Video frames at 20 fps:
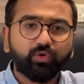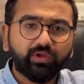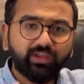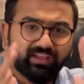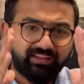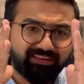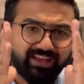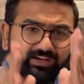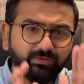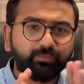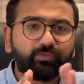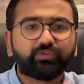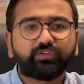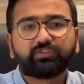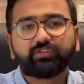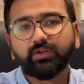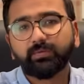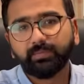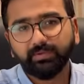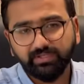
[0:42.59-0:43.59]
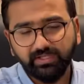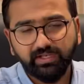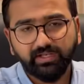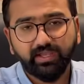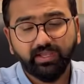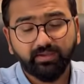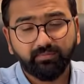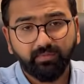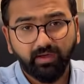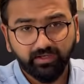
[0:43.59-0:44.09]
एग्जैक्ट पोजीशन पता
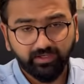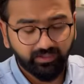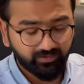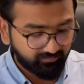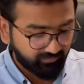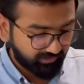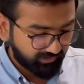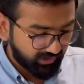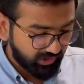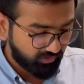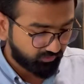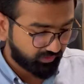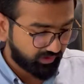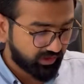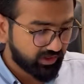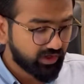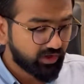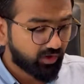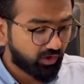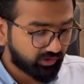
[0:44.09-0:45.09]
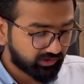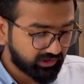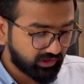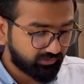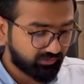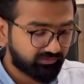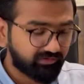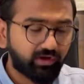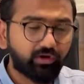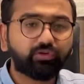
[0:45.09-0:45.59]
लगे कि मार्केट में क्या हो रहा है और क्या
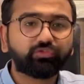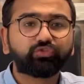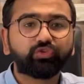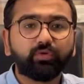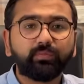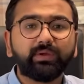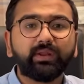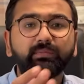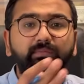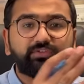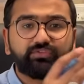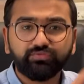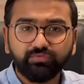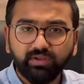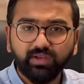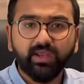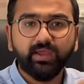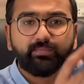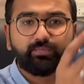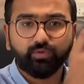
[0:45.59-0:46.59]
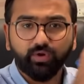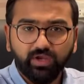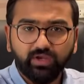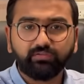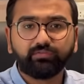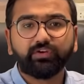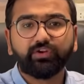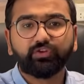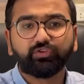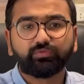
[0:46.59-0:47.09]
होने जा रहा है जो मेरे मशवरे हैं पुरानी
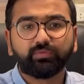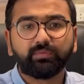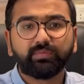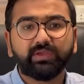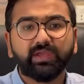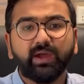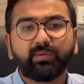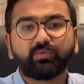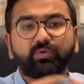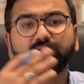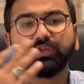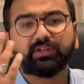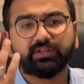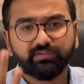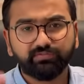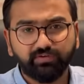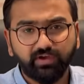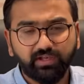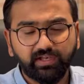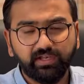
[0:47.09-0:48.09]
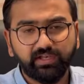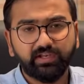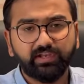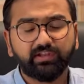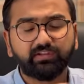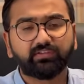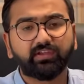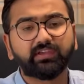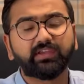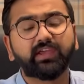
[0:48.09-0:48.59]
वीडियोज में भी कि आपको कितनी फाइलें
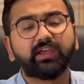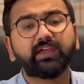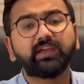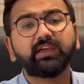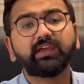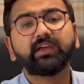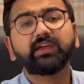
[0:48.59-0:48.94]
लेनी चाहिए